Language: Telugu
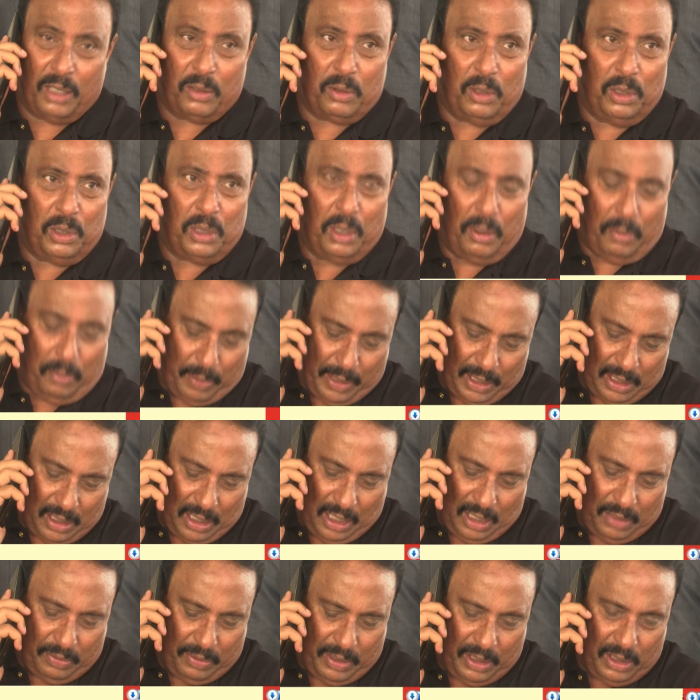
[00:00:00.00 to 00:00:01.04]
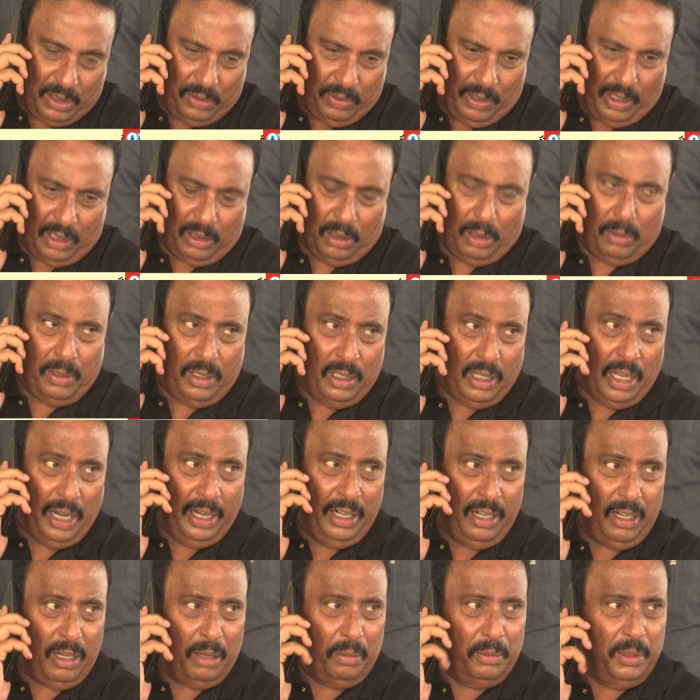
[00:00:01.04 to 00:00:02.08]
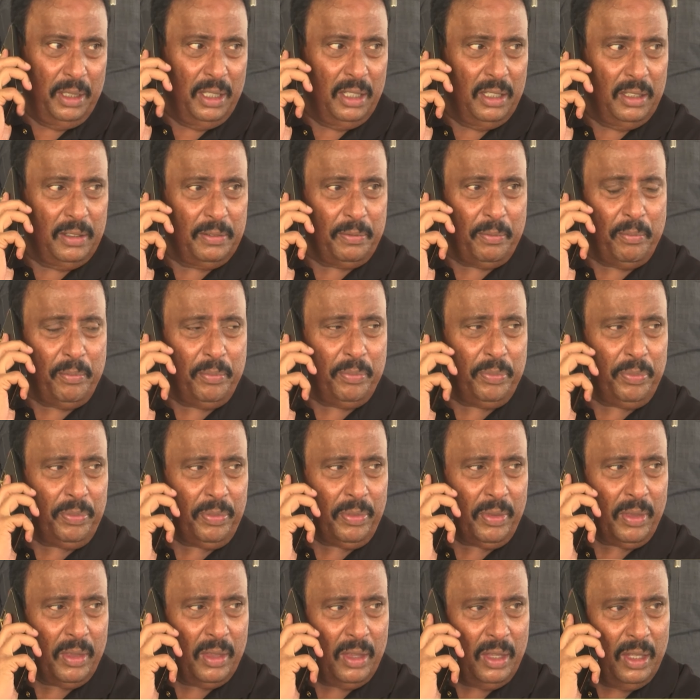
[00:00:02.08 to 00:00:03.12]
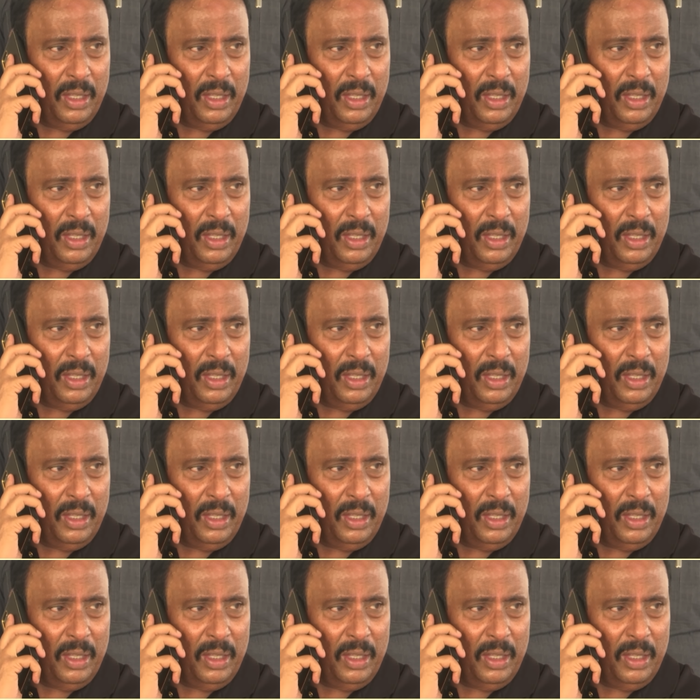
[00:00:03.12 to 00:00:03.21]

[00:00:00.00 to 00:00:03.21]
నాగేందర్ వ్యాఖ్యలు అధికార పార్టీలో హాట్ టాపిక్గా మారాయి